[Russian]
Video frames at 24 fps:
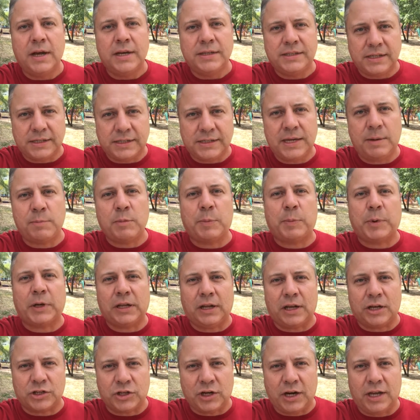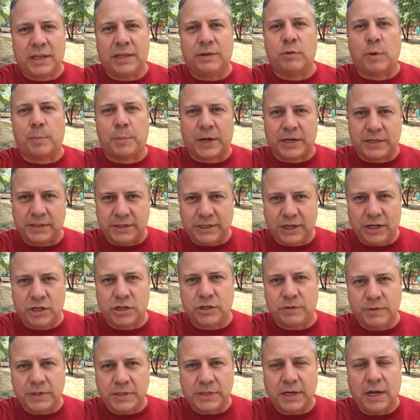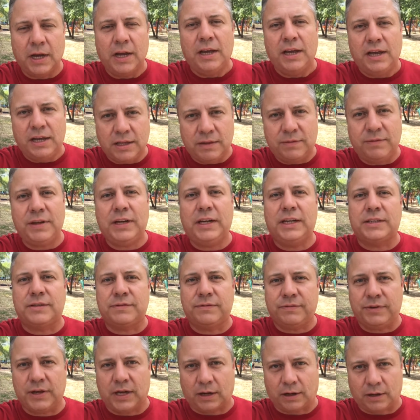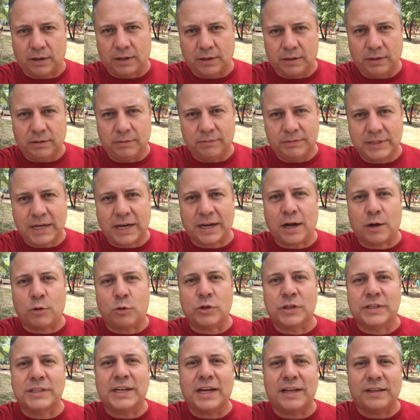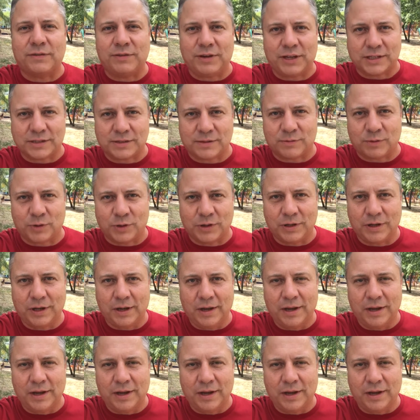система продолжает его поддерживать и двигать вверх так, как он соответствует.